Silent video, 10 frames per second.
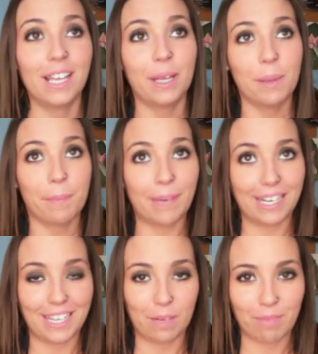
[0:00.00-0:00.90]
Vale,
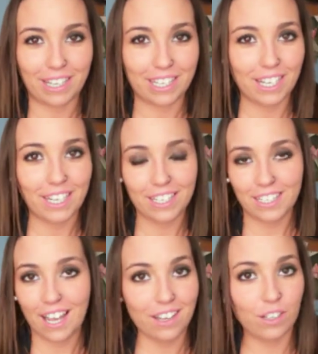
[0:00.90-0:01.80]
en Maquillalia
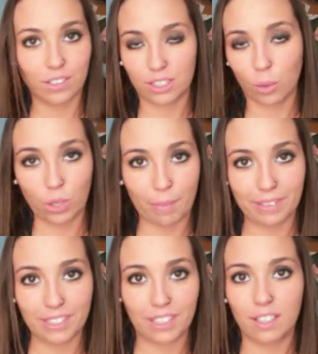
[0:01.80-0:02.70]
ya
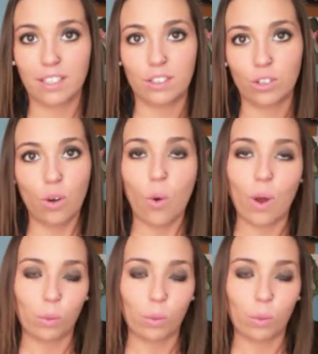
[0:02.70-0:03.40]
seguramente no, o alguna